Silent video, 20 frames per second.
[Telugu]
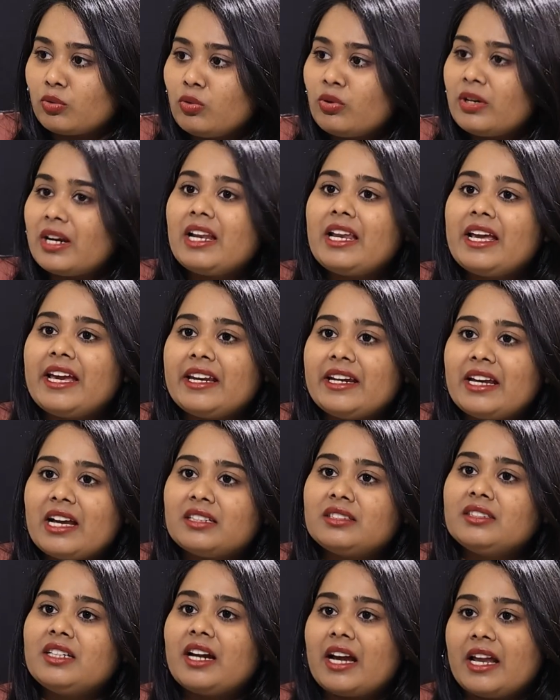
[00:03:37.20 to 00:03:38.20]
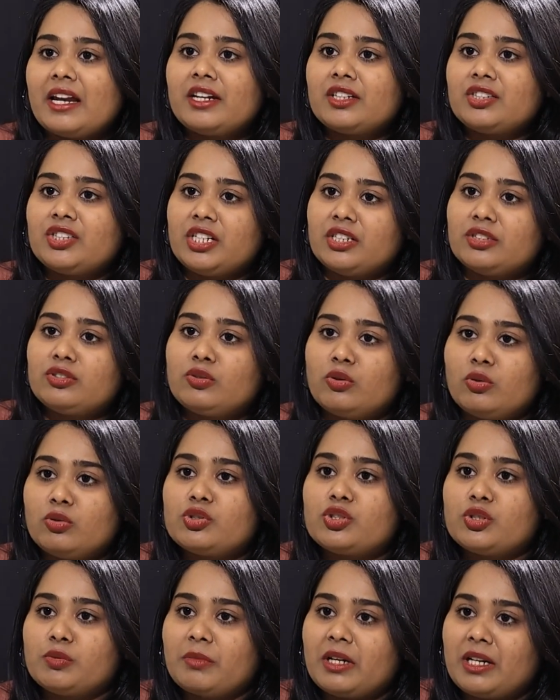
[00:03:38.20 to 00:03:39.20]
రూరల్ ఏరియాస్ని కనెక్ట్
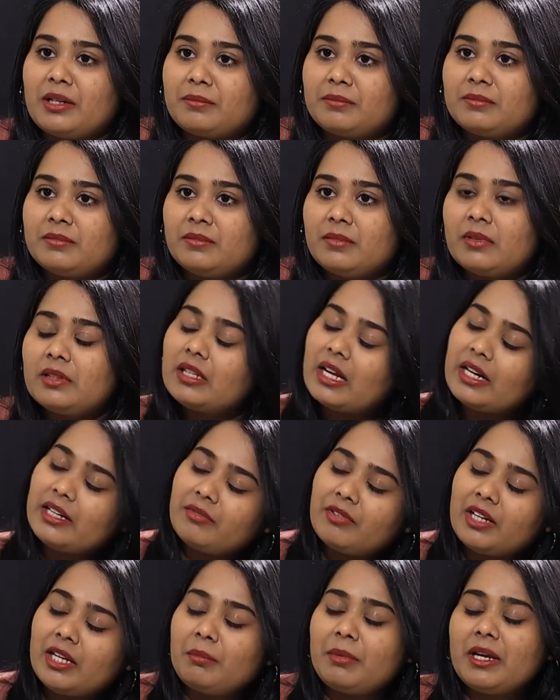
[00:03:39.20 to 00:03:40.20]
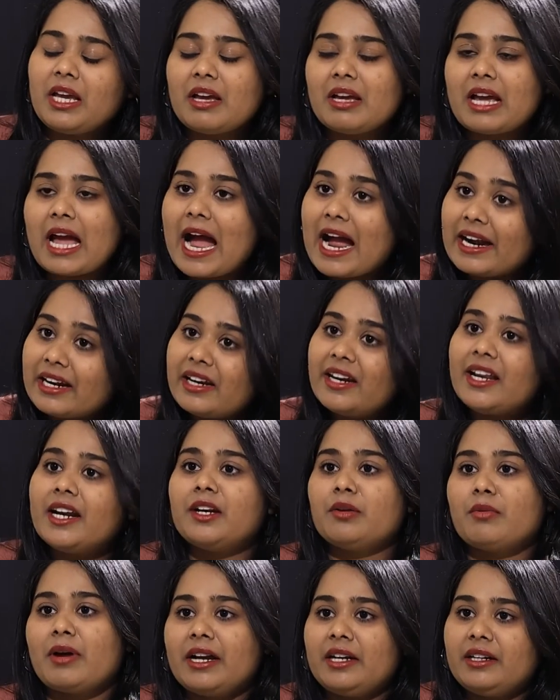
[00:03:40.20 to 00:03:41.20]
చేసుకోవచ్చు మనం దట్ విల్ బి యాడెడ్
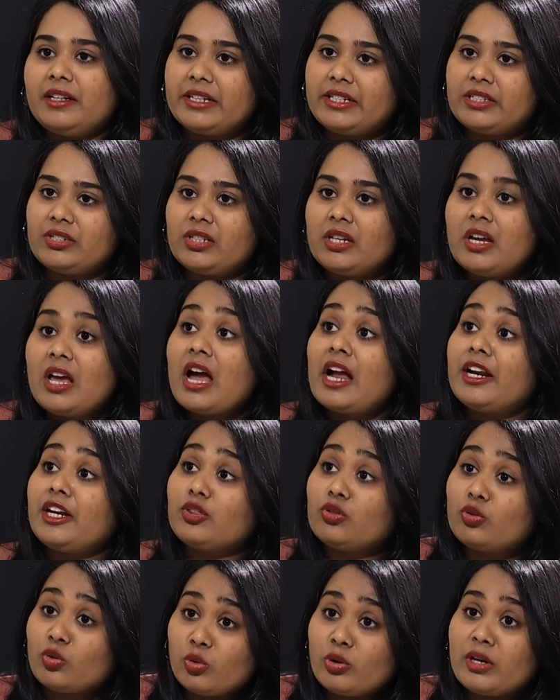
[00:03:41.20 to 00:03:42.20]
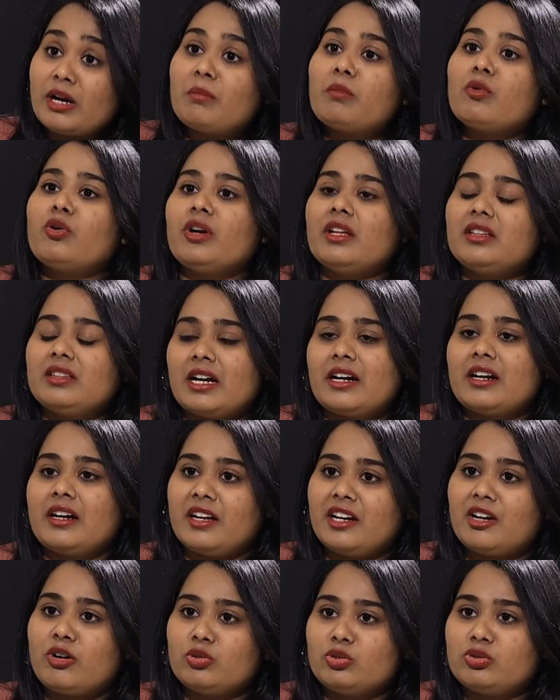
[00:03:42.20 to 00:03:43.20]
అడ్వాంటేజ్ అంటే దూరం కూడా
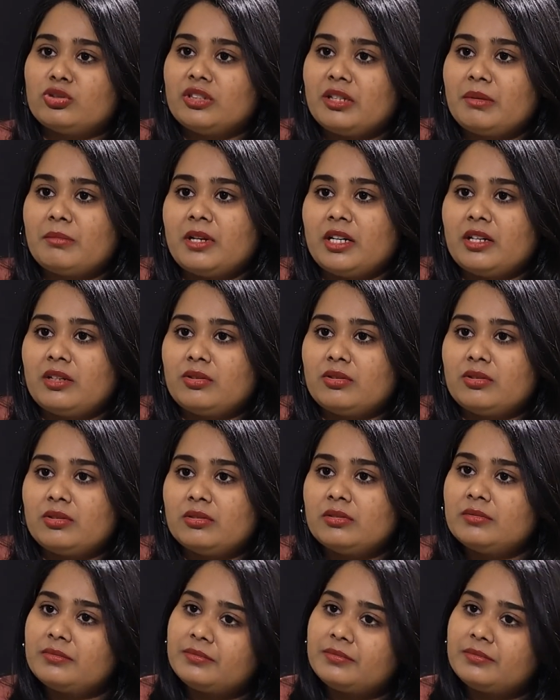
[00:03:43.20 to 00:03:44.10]
దగ్గర అవుతుంది మనకు